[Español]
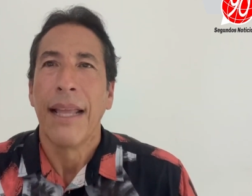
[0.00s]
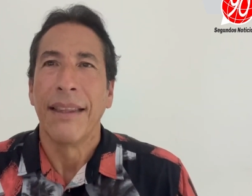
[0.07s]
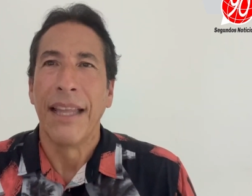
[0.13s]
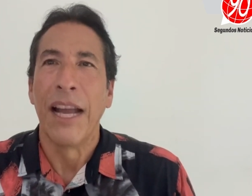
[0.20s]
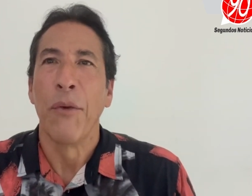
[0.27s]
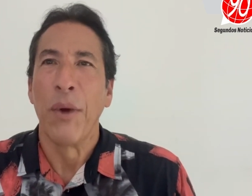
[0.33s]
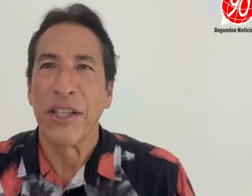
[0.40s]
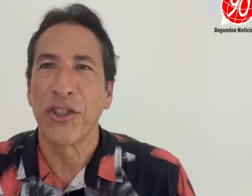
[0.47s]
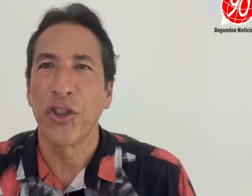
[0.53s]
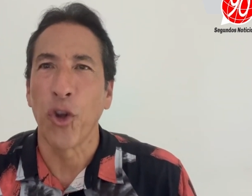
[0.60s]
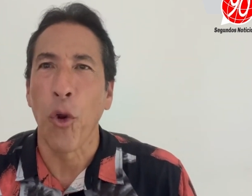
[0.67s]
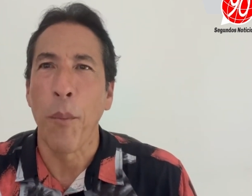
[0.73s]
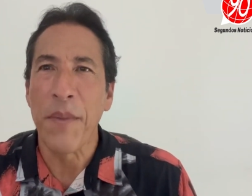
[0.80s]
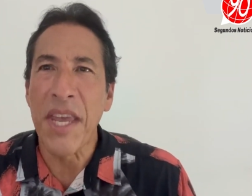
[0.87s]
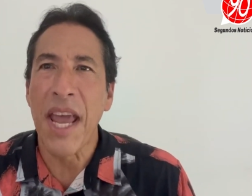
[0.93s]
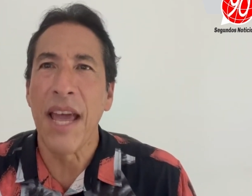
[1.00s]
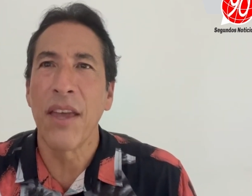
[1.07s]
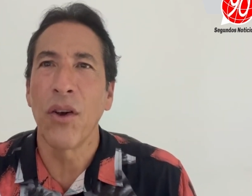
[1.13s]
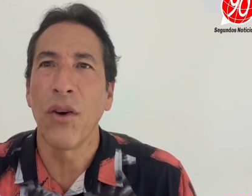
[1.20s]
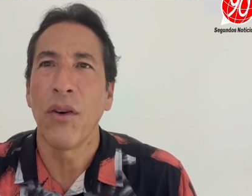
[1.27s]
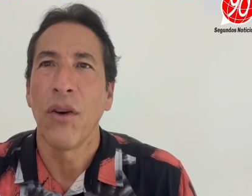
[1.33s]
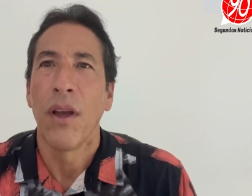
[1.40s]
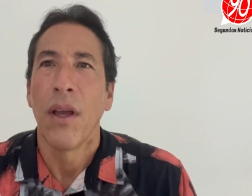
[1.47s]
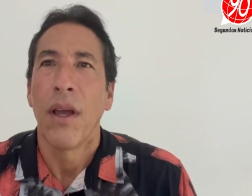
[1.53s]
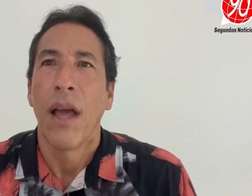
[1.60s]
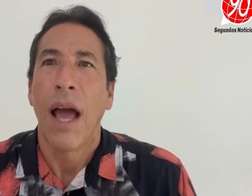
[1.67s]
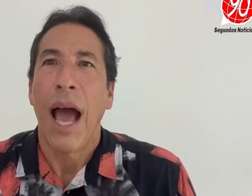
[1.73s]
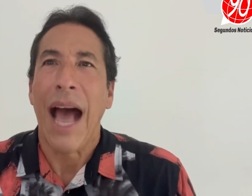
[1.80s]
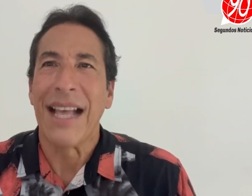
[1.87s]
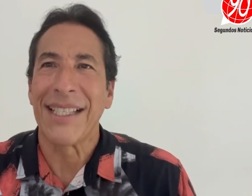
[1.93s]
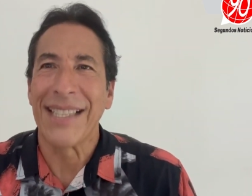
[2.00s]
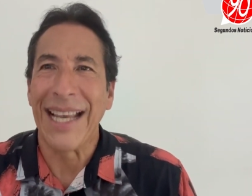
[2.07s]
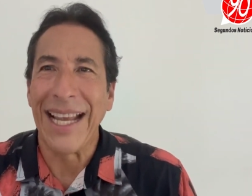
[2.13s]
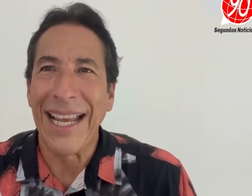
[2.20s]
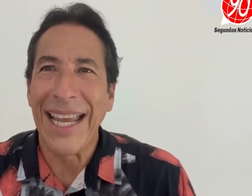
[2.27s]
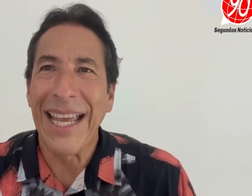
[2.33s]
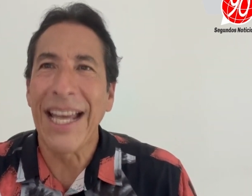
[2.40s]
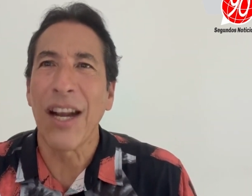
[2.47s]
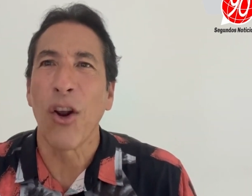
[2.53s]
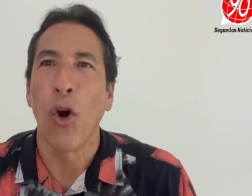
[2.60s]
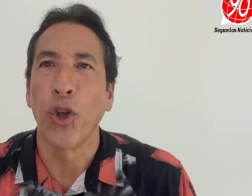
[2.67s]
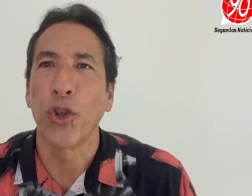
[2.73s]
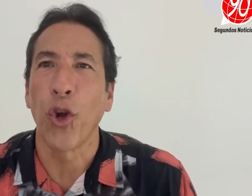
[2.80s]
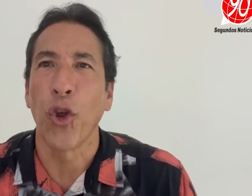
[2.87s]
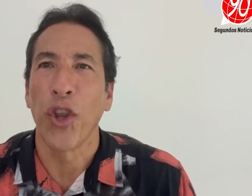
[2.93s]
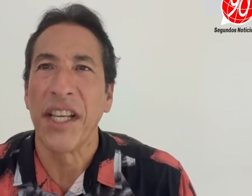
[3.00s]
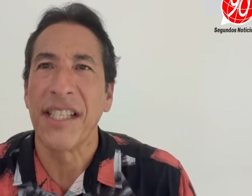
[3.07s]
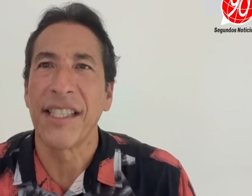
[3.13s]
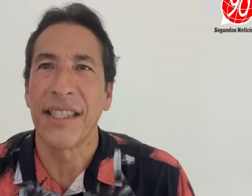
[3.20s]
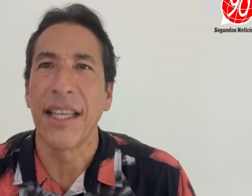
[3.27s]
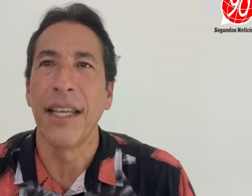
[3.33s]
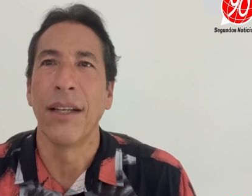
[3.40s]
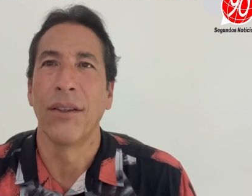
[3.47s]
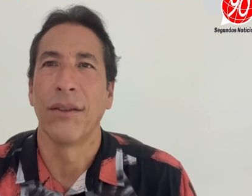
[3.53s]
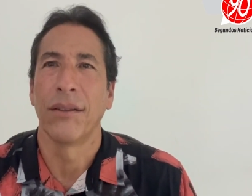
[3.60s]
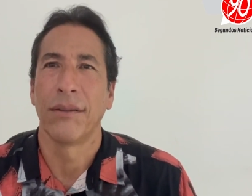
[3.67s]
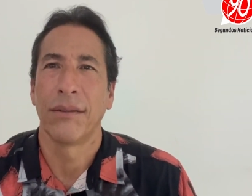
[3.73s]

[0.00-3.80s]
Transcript: de nuestro miedo a seguir otro destino.